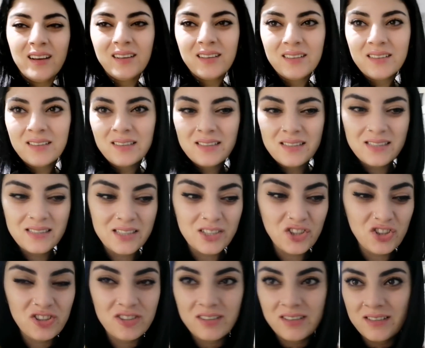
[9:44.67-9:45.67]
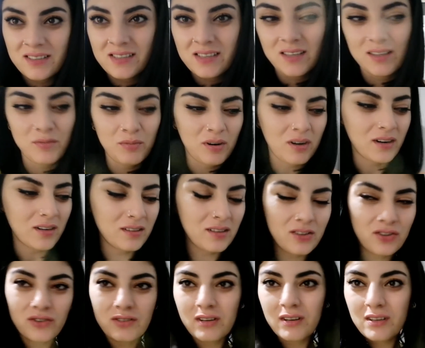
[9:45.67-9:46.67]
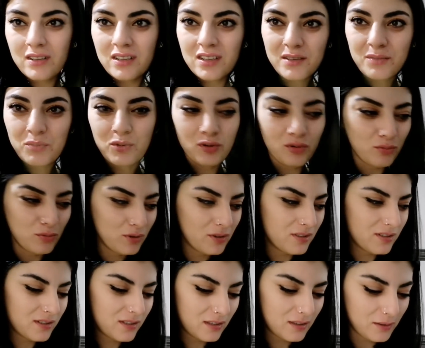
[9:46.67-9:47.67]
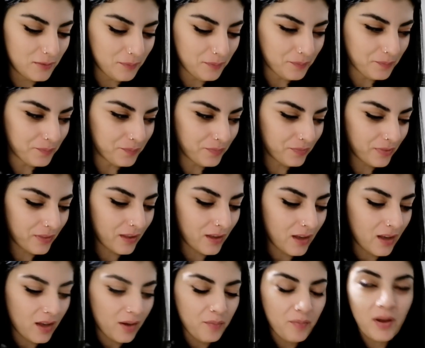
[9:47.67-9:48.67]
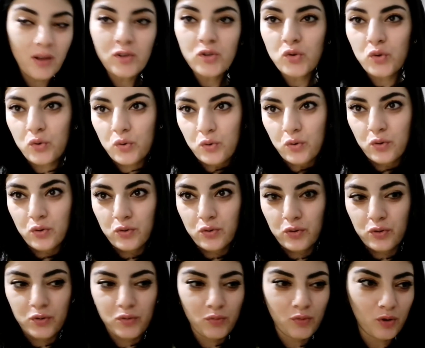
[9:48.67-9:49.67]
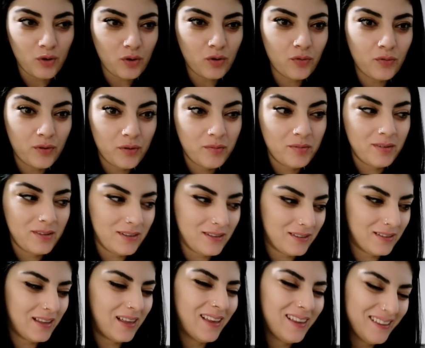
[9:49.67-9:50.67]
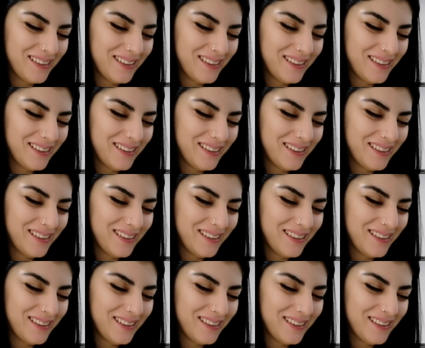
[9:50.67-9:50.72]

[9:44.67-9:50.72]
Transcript: Ee, Sicini izledim arkadaşlar. İlk bölümünü izledim. Ben çok korkuyorum korku filmlerinden.